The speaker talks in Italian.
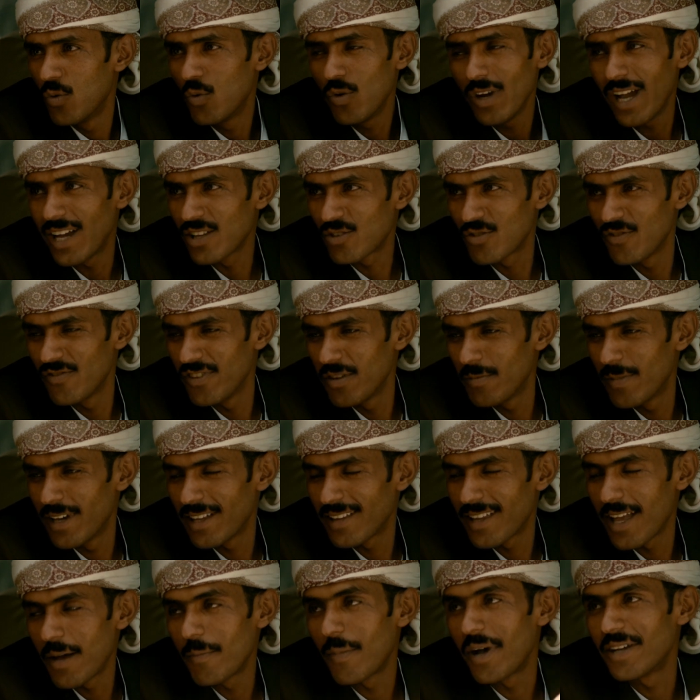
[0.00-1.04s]
stava a casa
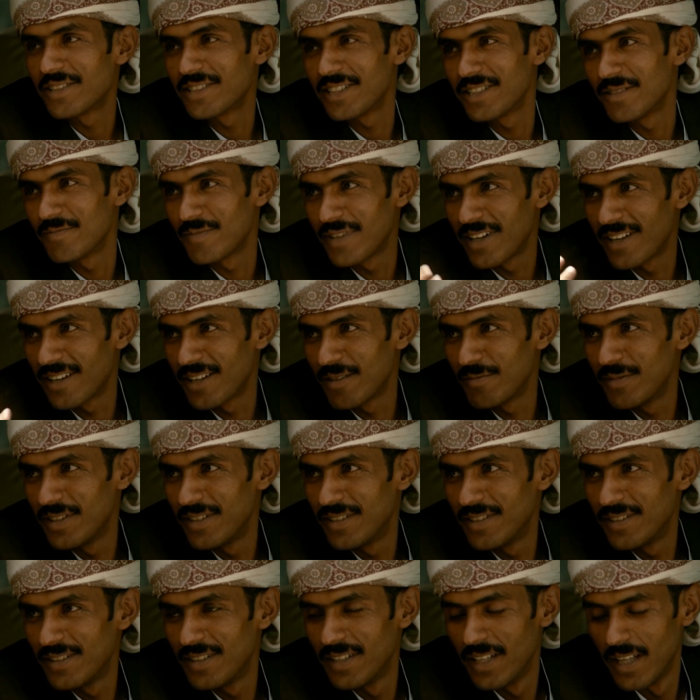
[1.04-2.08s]
tua. Hai la mia
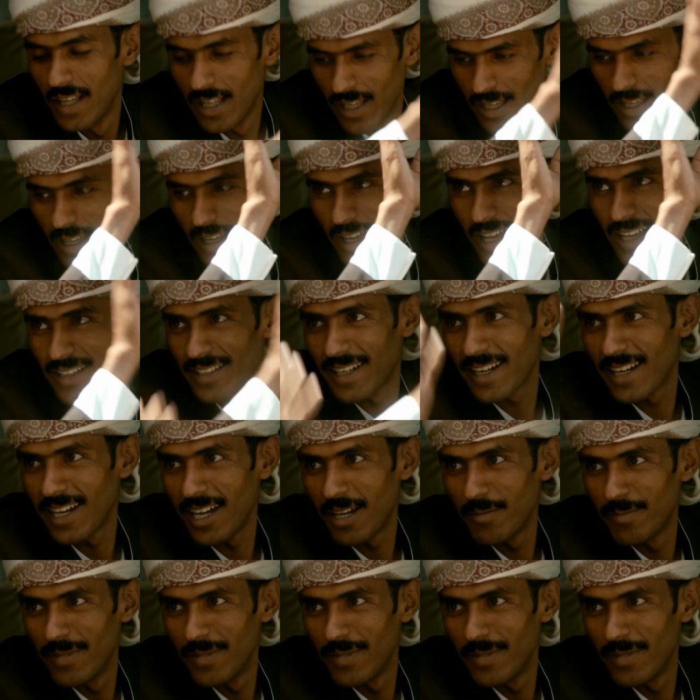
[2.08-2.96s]
parola. Dio ti benedica. Dio ti